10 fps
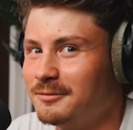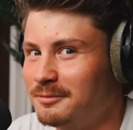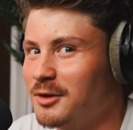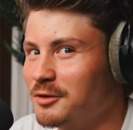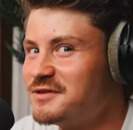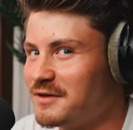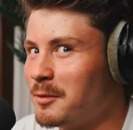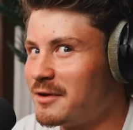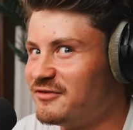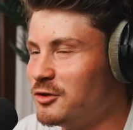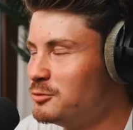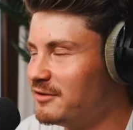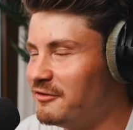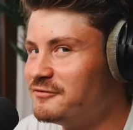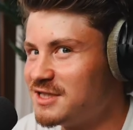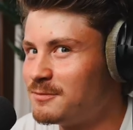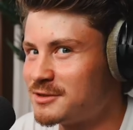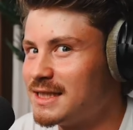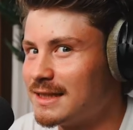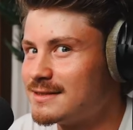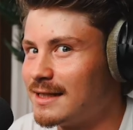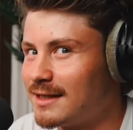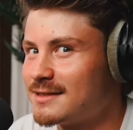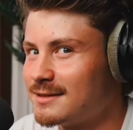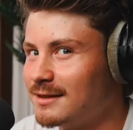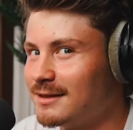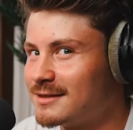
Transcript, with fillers: Also bei uns, wir haben ungefähr über 50% der Zeit Gäste da.